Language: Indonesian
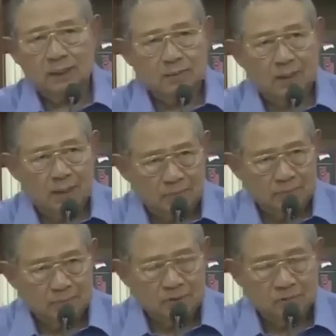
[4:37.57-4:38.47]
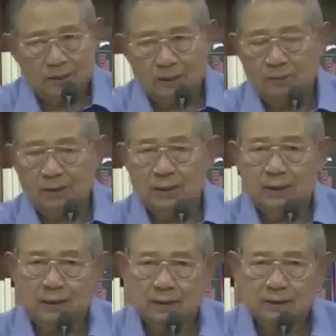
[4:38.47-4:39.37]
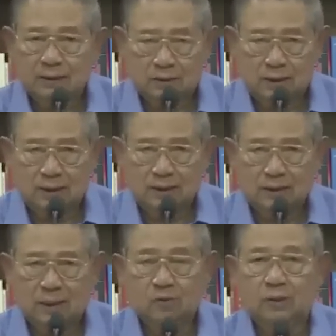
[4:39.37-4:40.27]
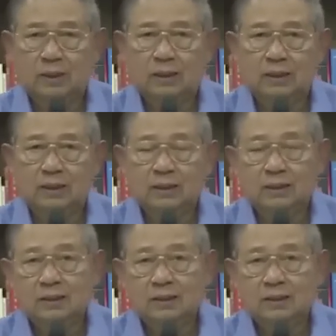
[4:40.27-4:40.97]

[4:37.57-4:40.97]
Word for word: Tadi malam, sebagaimana saudara ketahui,